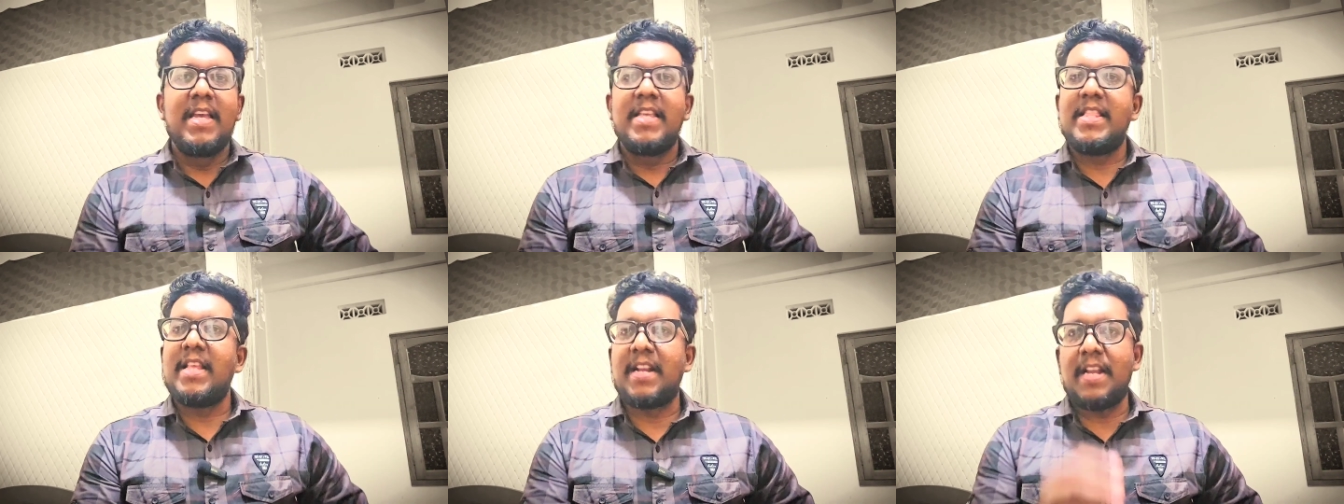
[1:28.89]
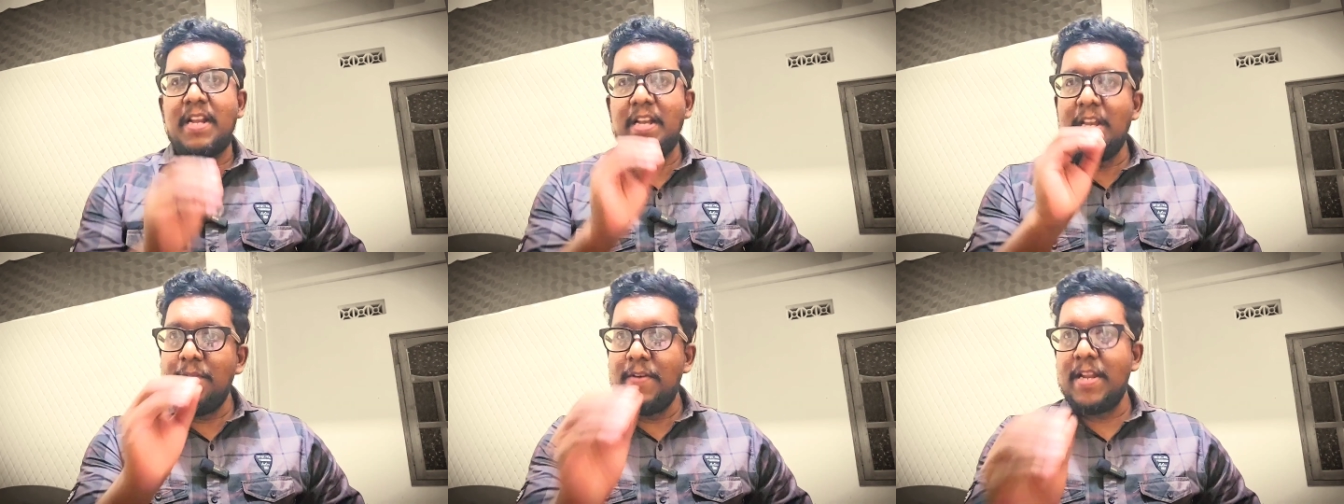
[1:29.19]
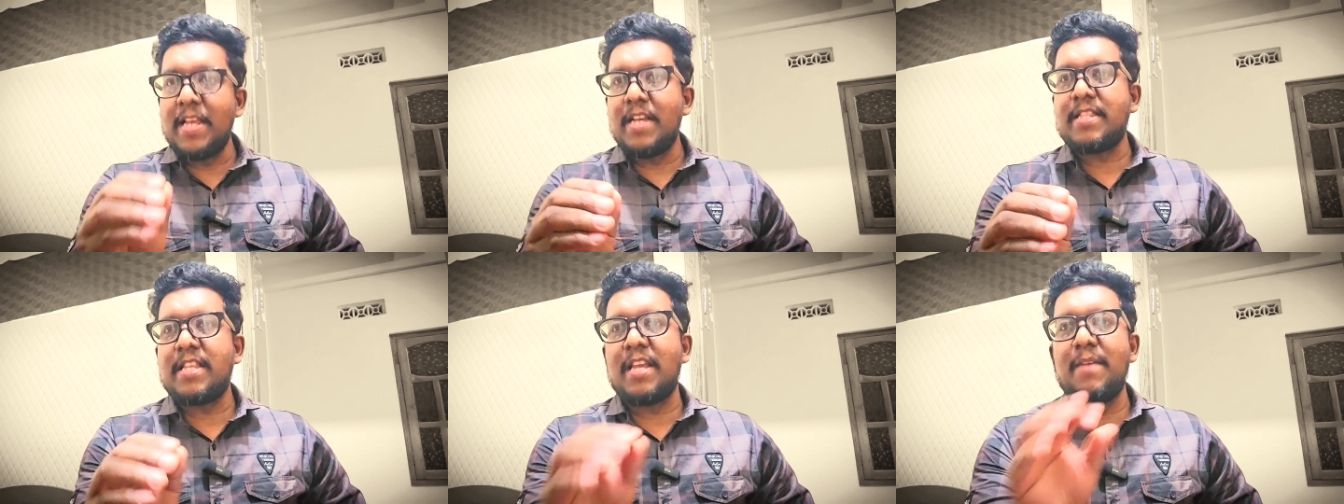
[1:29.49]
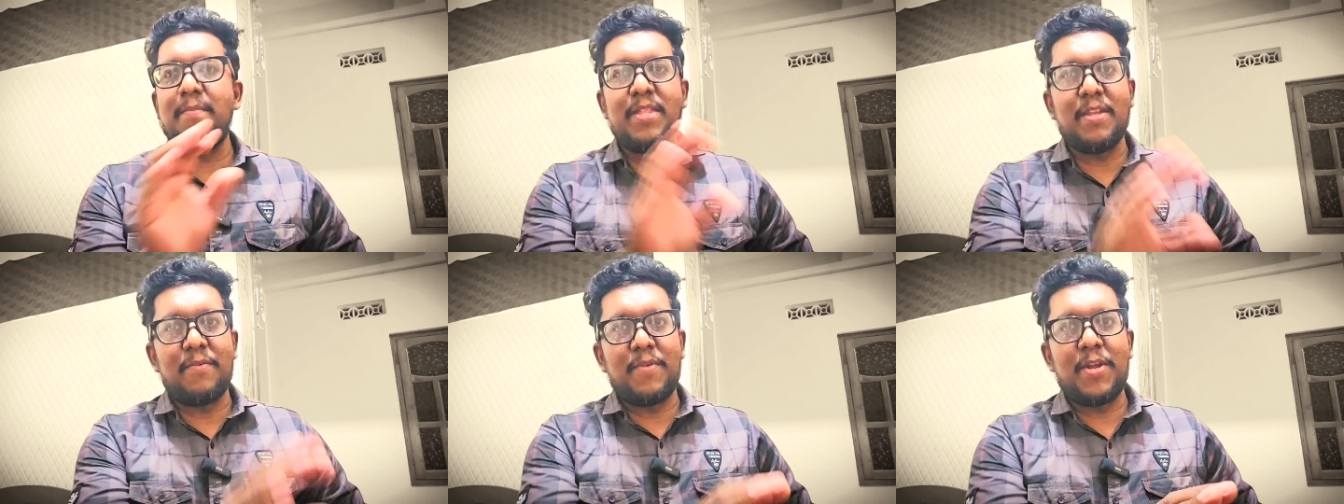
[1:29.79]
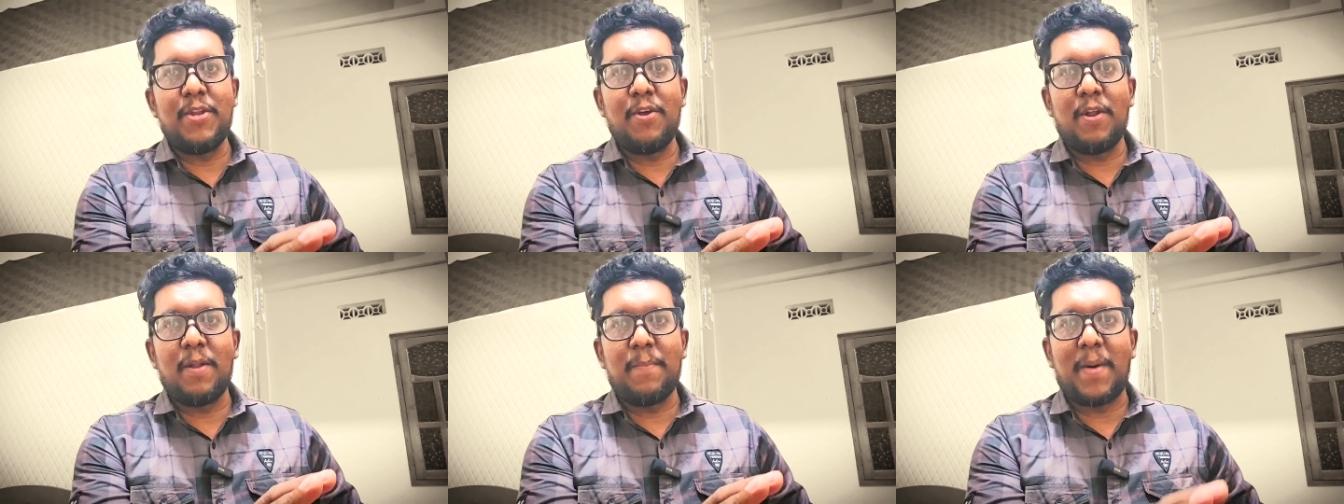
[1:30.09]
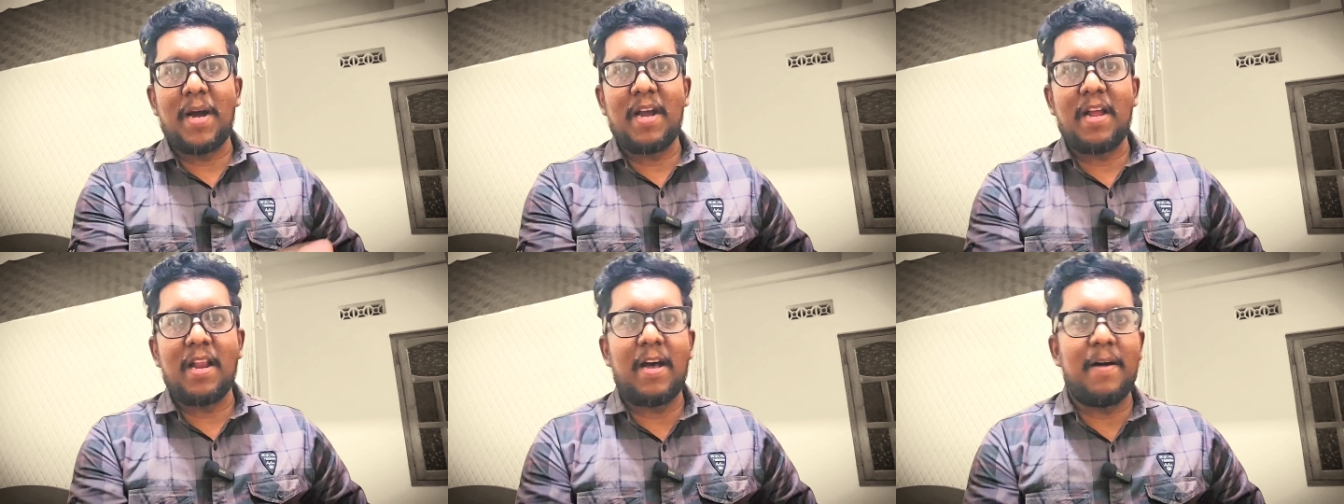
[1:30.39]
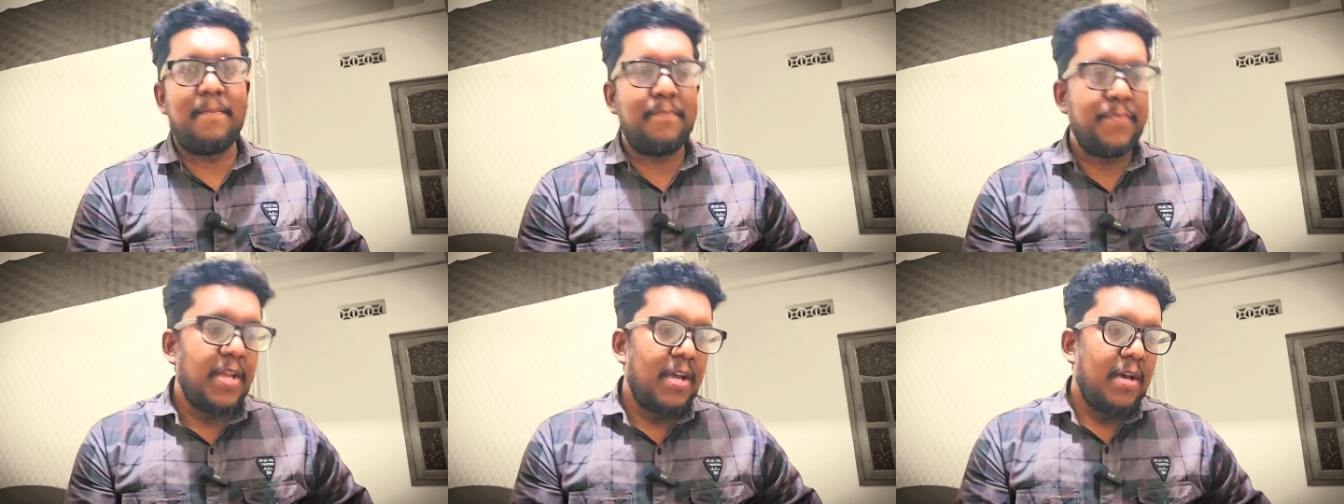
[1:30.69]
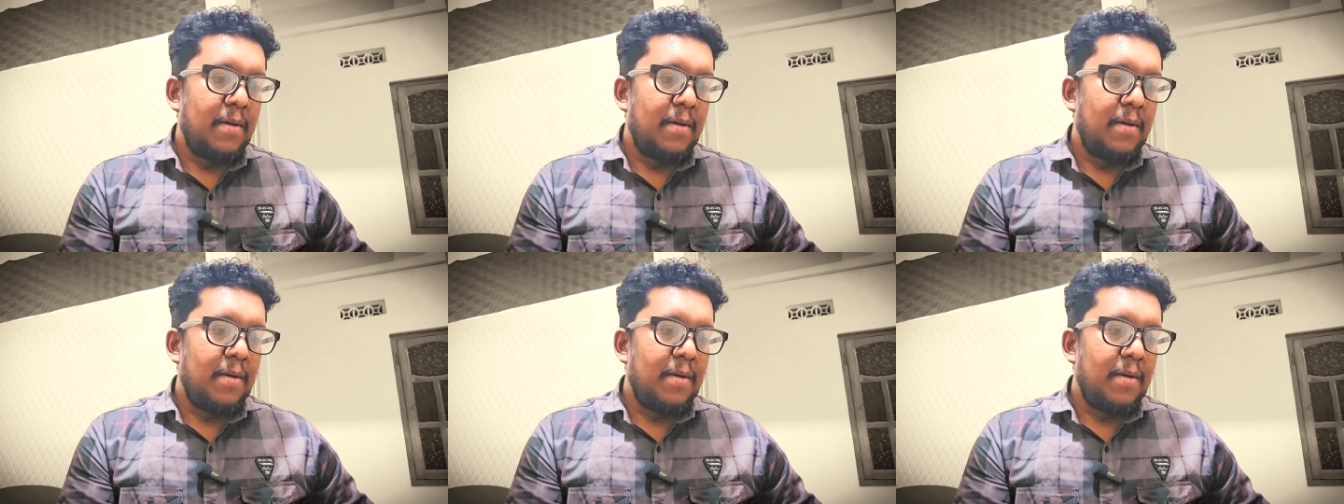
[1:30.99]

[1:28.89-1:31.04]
இந்த ரெண்டு விடயத்தையும் இந்த வீடியோல பார்க்கலாம்